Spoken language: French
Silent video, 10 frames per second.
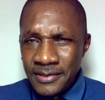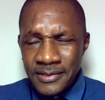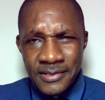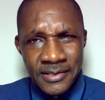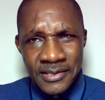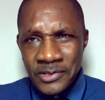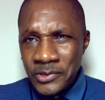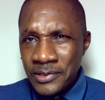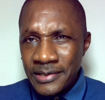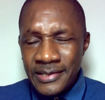Sidiki
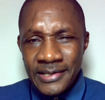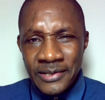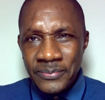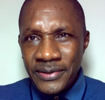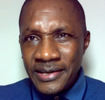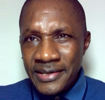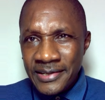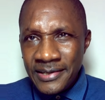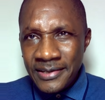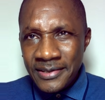Konaté n'est pas
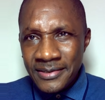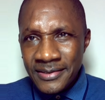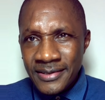RDR.